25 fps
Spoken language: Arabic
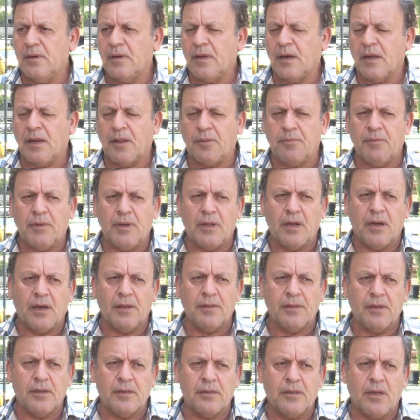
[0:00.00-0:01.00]
الغرض من
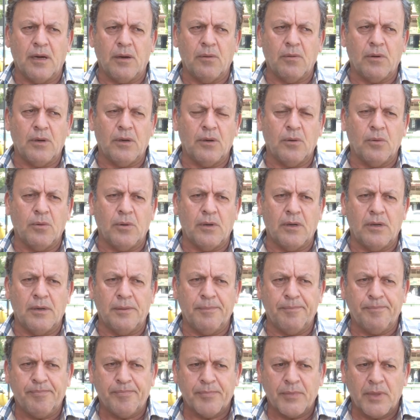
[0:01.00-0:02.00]
هذه الدعوة هو
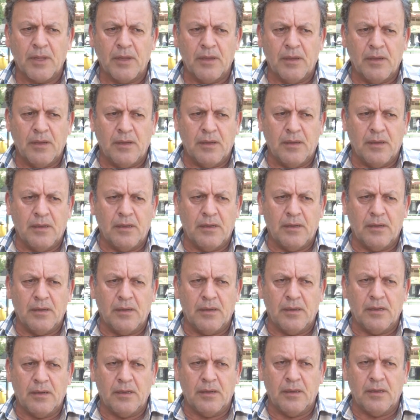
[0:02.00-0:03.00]

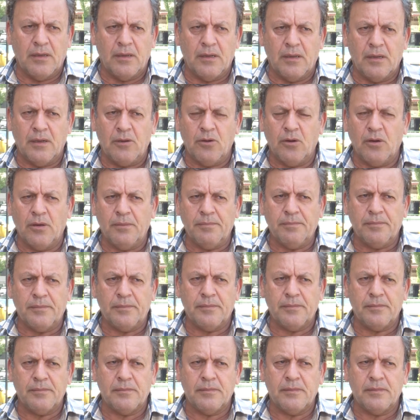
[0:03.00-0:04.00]
آه، اليوم
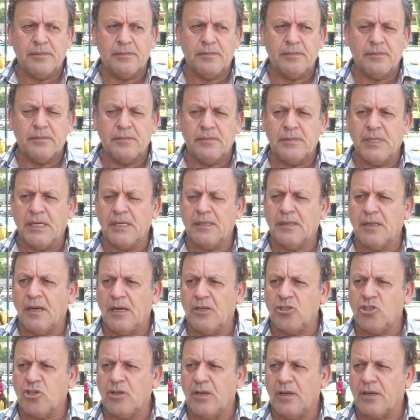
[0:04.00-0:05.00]

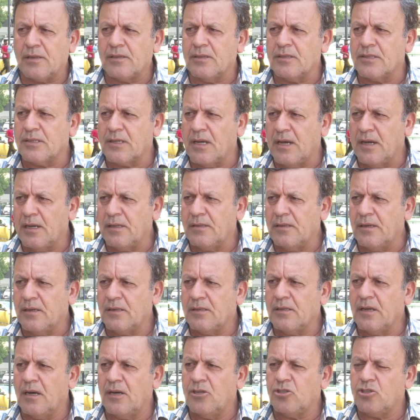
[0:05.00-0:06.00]
نحتاج إلى اقتصاد
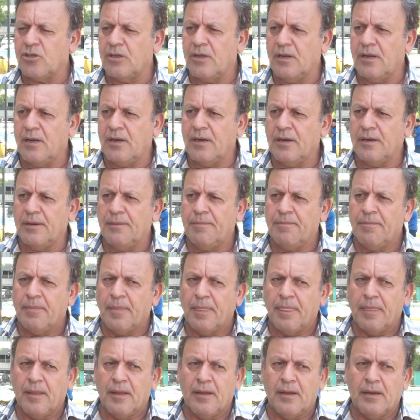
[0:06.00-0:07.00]
نحتاج إلى
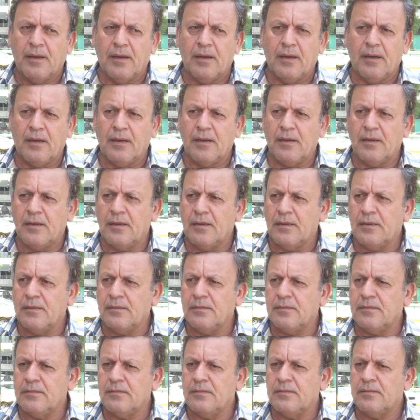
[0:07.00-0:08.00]

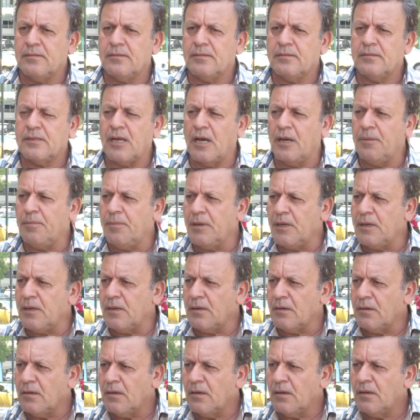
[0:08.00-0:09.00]
آه،
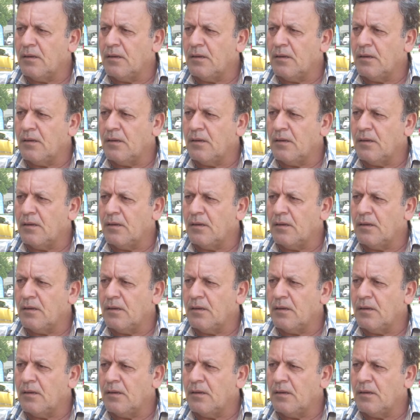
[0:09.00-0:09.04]
تأمين